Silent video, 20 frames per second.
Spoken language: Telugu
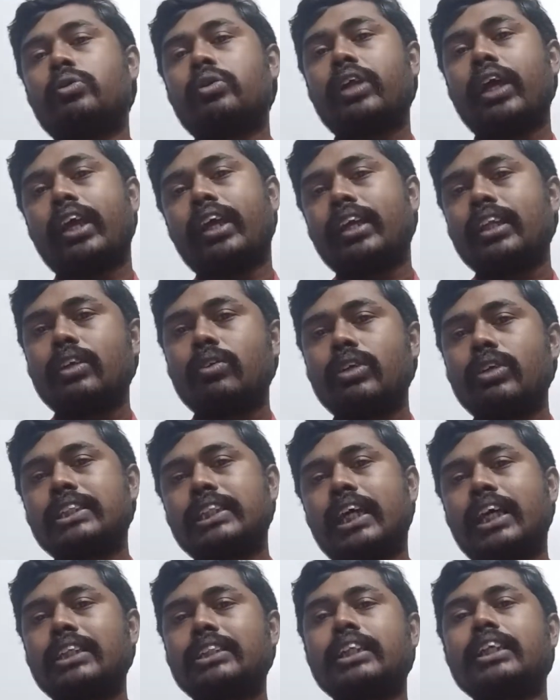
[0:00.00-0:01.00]
ఉంటాయి ఇది కూడా
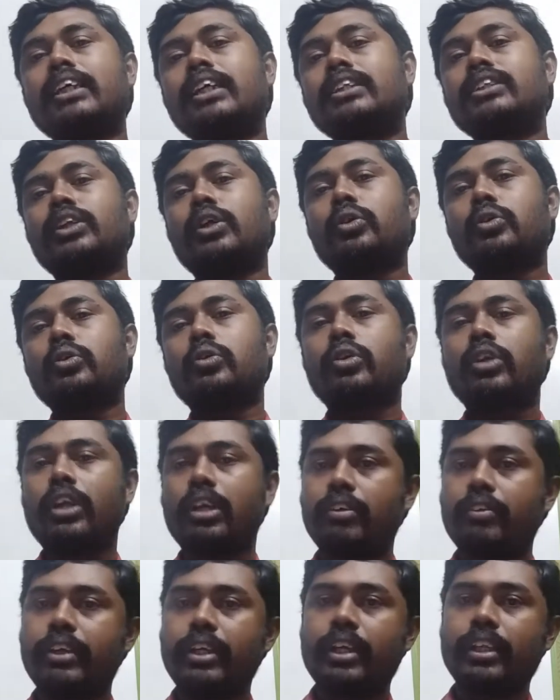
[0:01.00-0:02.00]
సహజంగా
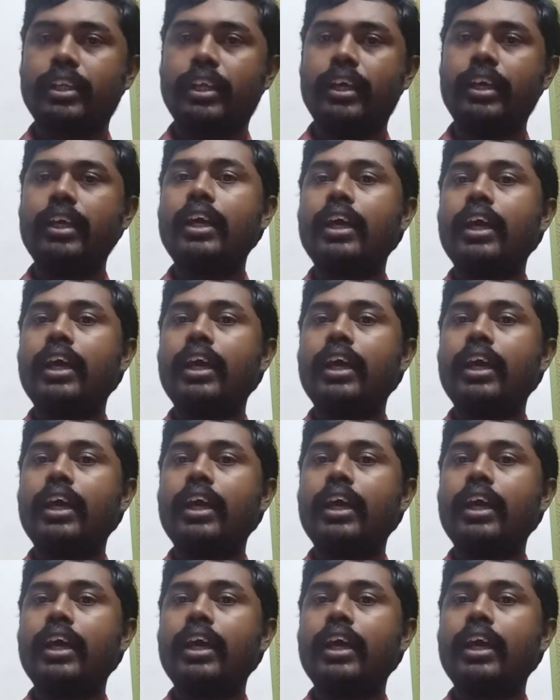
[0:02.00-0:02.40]
జరుగుతున్నటువంటిదే